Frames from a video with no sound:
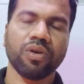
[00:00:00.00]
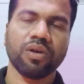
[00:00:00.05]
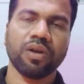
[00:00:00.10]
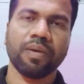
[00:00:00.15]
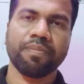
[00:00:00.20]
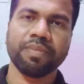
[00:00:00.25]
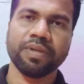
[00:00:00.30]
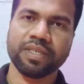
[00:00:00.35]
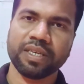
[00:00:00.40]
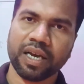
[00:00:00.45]

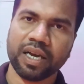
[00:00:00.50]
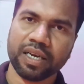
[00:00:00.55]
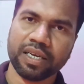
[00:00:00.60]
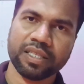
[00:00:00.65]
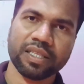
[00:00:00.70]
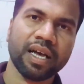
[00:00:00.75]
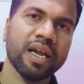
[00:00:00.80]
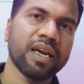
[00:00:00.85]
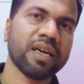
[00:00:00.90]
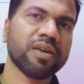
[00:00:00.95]
আপনি যাকে
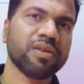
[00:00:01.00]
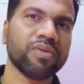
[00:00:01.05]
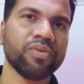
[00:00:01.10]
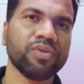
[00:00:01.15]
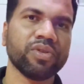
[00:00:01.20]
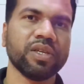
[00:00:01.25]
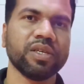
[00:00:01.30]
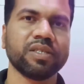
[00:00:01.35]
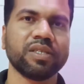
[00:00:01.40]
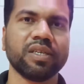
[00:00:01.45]
দান
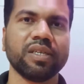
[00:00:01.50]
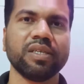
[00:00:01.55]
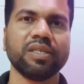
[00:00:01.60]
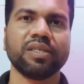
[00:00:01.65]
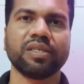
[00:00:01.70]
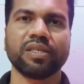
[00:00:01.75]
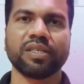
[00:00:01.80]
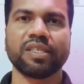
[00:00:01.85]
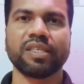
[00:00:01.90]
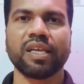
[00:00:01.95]
করতেছেন
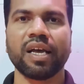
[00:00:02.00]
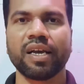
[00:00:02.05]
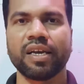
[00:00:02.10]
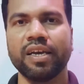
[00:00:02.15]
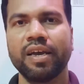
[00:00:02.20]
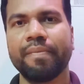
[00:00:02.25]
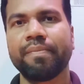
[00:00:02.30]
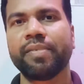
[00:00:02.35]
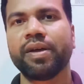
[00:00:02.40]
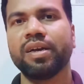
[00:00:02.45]
তাকে
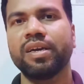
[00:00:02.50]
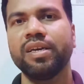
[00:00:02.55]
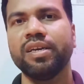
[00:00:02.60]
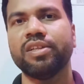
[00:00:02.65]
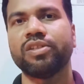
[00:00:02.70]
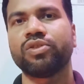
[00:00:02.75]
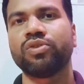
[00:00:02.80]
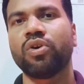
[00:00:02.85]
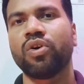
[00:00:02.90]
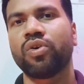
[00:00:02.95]
আপনাকে
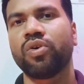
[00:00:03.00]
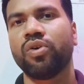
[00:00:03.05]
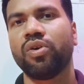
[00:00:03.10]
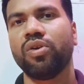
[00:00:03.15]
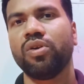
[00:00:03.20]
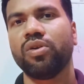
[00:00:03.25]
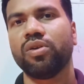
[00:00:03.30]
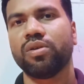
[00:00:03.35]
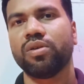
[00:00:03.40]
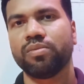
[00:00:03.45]
দখল
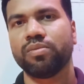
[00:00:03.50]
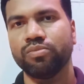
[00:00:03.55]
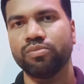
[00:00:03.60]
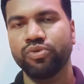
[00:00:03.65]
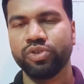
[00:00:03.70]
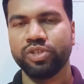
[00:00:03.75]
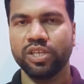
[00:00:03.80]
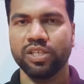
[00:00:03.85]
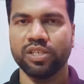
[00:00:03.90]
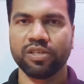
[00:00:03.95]

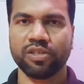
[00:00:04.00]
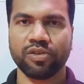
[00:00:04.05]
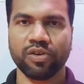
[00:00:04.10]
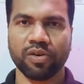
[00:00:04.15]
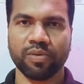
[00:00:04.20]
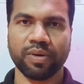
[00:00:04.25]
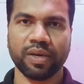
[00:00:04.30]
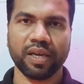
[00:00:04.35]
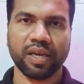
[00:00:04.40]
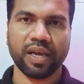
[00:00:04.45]
বুঝিয়ে দিতে
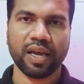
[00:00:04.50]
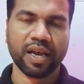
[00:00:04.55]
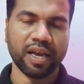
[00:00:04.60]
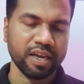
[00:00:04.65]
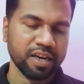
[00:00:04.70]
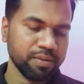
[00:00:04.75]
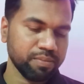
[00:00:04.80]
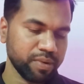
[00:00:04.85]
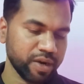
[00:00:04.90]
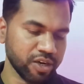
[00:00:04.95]
হবে
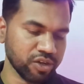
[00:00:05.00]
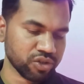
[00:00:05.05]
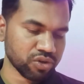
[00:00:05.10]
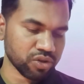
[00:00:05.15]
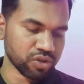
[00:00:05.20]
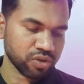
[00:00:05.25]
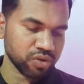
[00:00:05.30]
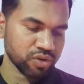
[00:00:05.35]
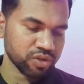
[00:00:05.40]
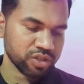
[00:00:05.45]
এখানে মেইন
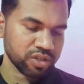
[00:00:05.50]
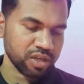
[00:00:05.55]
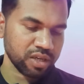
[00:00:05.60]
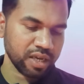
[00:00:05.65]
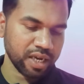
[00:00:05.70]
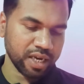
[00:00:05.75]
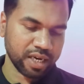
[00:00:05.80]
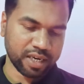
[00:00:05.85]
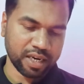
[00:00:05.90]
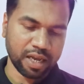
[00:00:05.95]
সত্য হচ্ছে
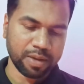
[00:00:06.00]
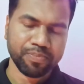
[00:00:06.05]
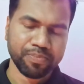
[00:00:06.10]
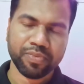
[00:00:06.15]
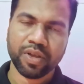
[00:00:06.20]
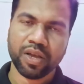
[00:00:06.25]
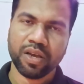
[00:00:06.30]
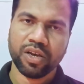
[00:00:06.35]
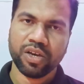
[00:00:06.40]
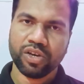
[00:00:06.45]
এটা
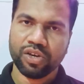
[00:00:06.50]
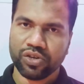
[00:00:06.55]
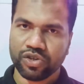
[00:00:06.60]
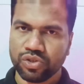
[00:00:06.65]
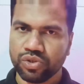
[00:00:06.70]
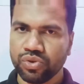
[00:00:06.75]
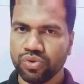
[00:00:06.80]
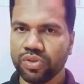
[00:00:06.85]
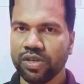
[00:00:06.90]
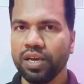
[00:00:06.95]

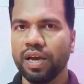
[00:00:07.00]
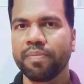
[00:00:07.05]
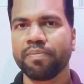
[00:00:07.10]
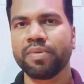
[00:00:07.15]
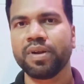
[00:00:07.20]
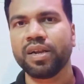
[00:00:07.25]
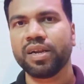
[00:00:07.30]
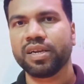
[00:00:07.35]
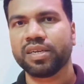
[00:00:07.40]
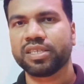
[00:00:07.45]
যদি
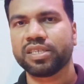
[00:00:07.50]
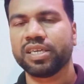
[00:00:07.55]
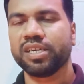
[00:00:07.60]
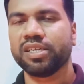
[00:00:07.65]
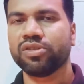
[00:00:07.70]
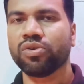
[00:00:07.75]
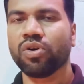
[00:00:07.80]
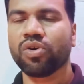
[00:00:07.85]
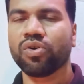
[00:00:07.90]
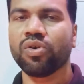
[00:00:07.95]
আপনার সেই
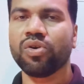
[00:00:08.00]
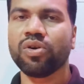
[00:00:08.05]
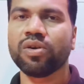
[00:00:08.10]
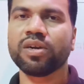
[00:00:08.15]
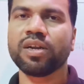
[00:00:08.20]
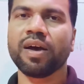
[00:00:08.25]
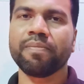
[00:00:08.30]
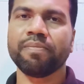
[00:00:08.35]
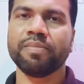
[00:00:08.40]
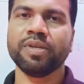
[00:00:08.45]

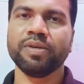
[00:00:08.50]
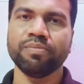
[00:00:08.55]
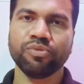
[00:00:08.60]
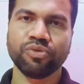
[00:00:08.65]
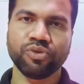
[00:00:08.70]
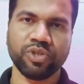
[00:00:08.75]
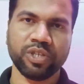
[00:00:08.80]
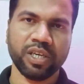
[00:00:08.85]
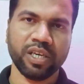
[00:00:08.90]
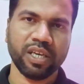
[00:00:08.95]
দখলটা আপনি
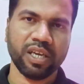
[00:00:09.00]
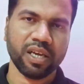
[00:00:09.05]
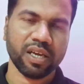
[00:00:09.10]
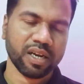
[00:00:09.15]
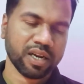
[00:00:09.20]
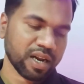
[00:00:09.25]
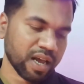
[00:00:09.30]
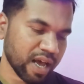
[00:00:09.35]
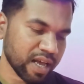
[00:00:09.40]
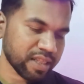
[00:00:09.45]
বুঝিয়ে
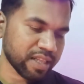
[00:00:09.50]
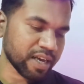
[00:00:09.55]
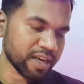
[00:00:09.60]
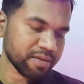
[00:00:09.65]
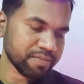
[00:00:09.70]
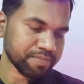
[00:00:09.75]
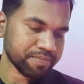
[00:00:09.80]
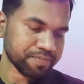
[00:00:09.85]
না দেন